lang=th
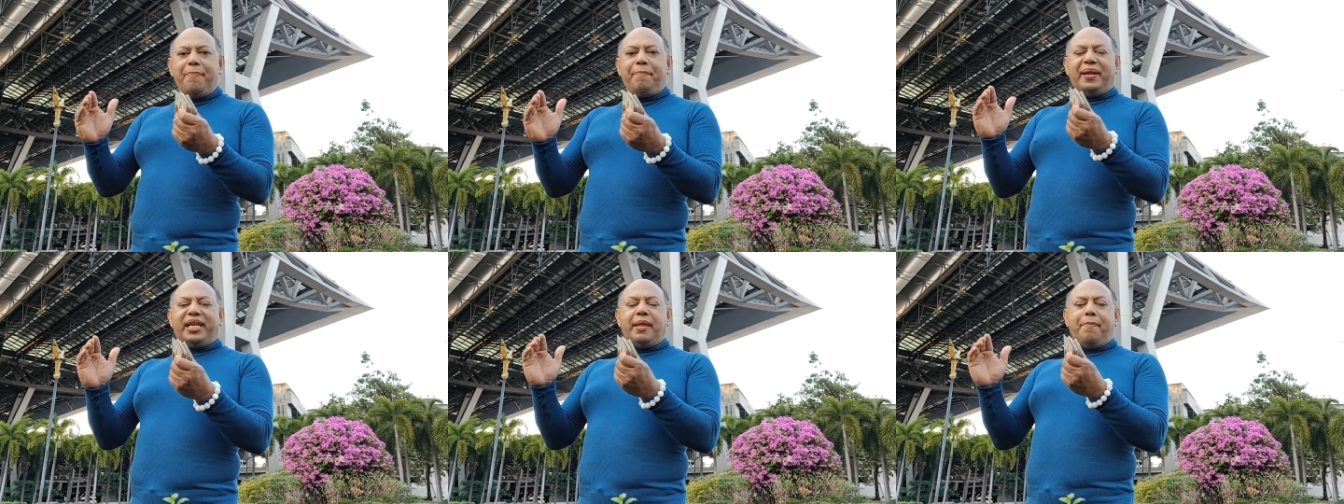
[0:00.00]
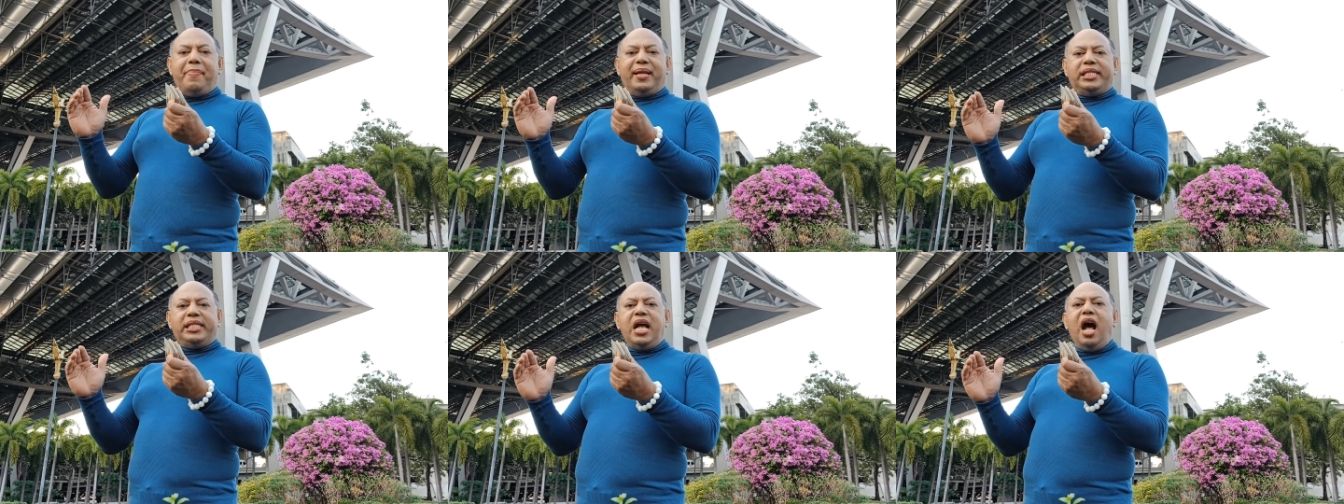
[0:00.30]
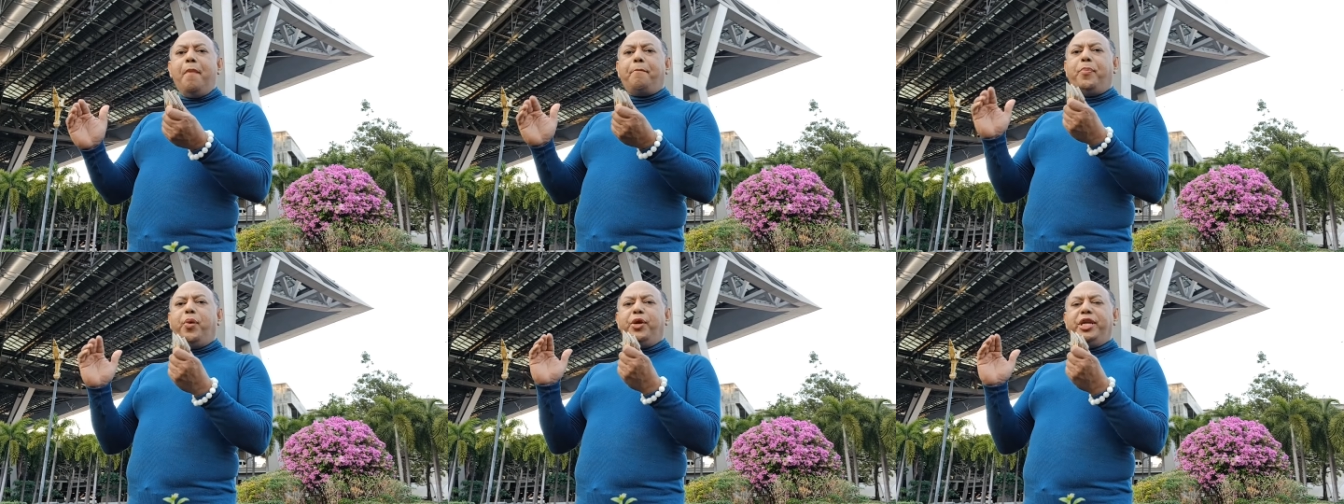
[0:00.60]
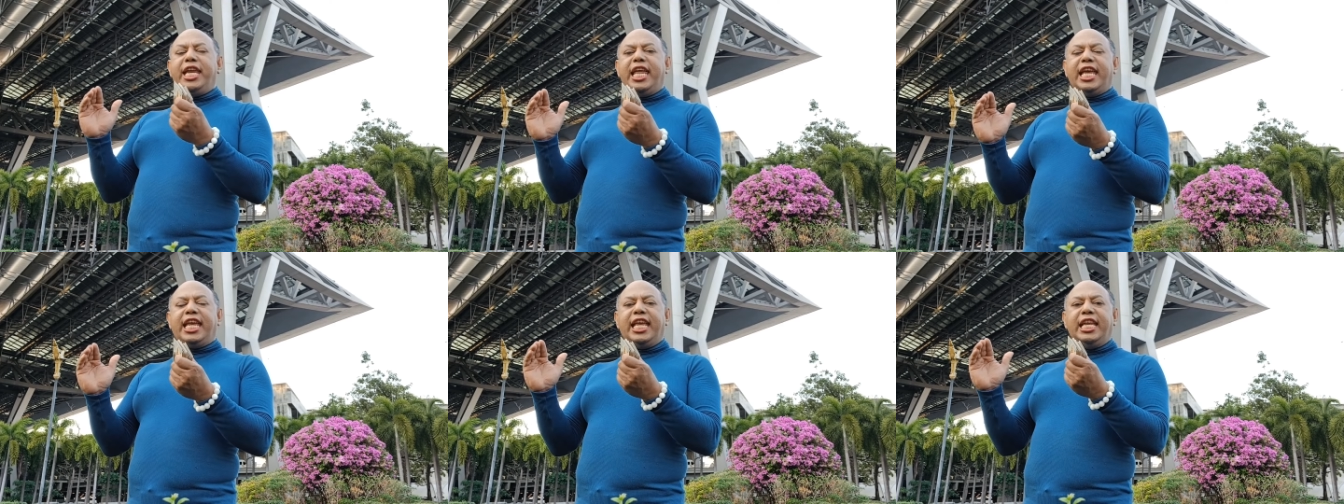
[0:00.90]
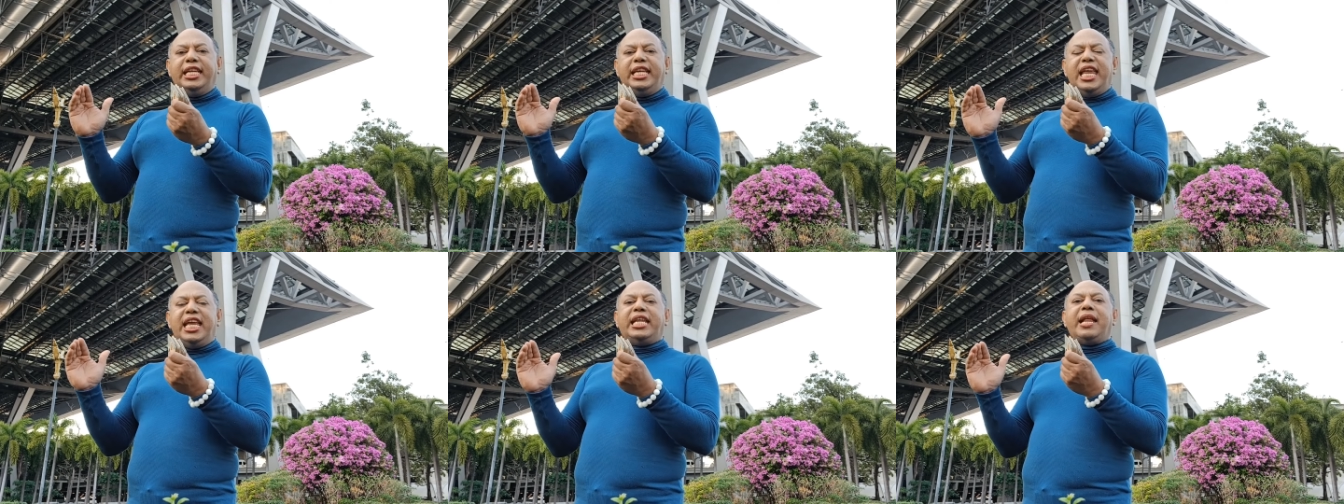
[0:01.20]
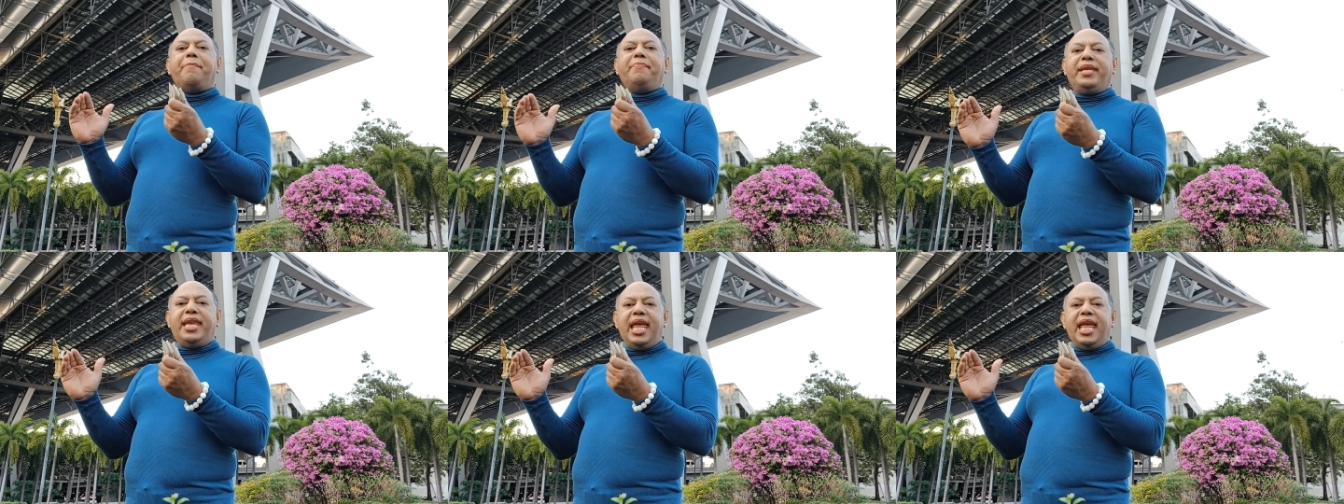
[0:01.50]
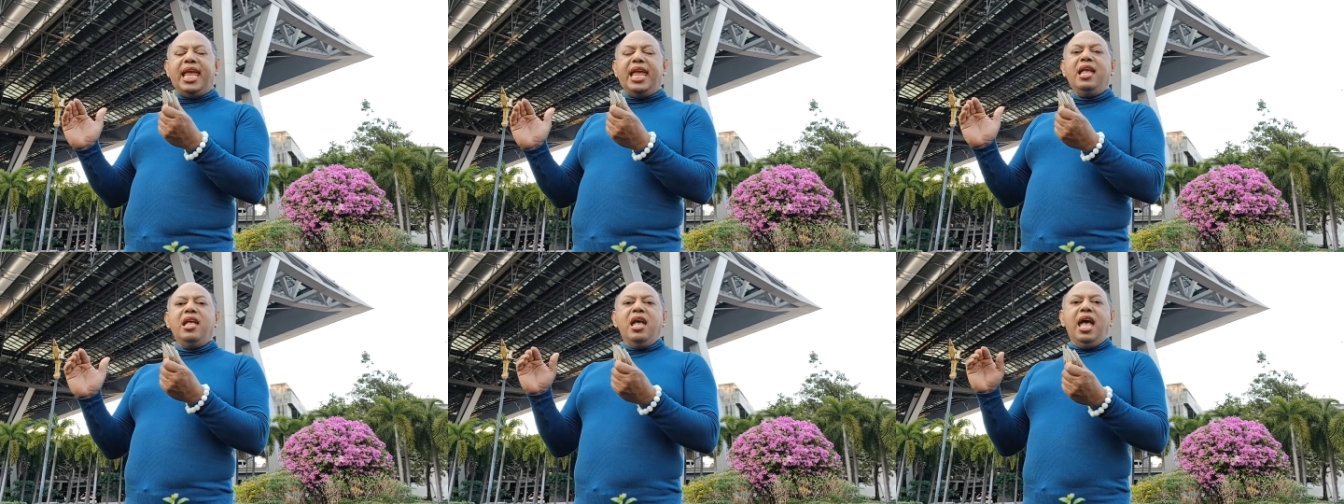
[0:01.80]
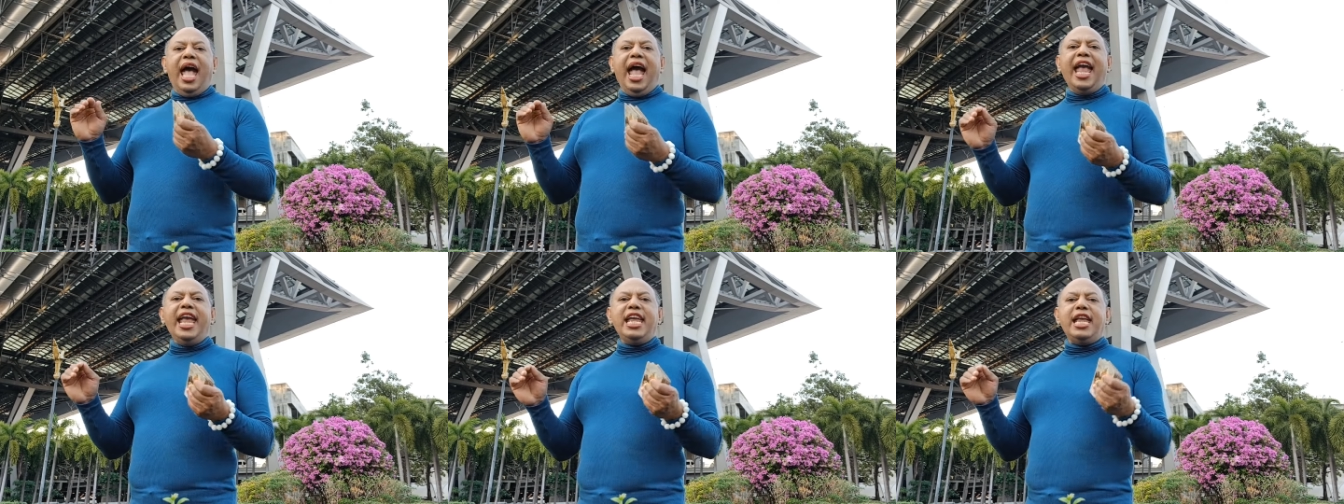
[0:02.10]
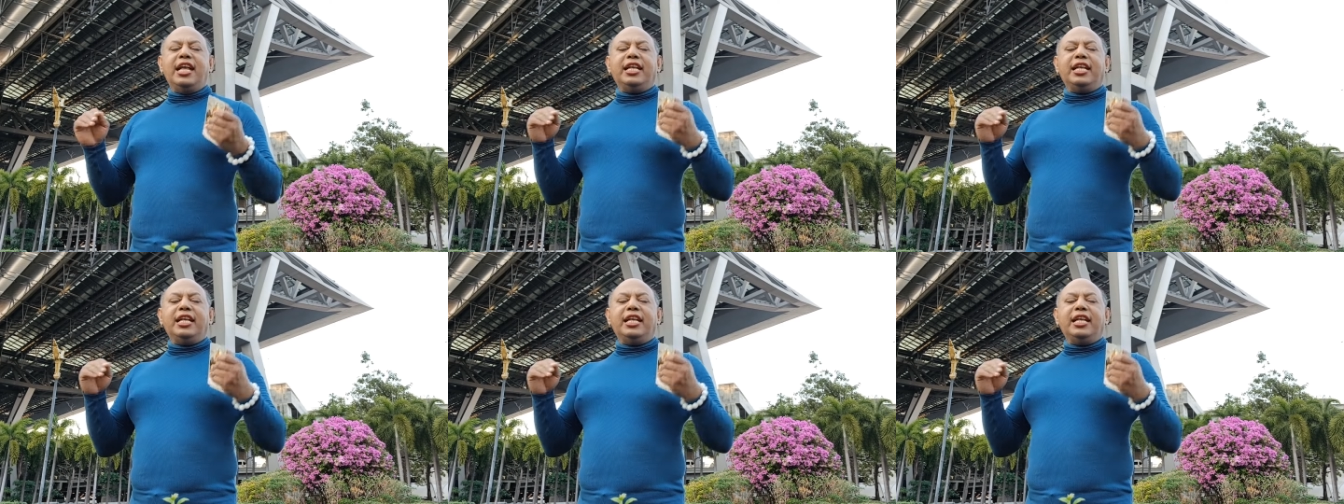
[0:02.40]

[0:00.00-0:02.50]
ปฏิบัติชอบพูดดีคิดดีทำดี ให้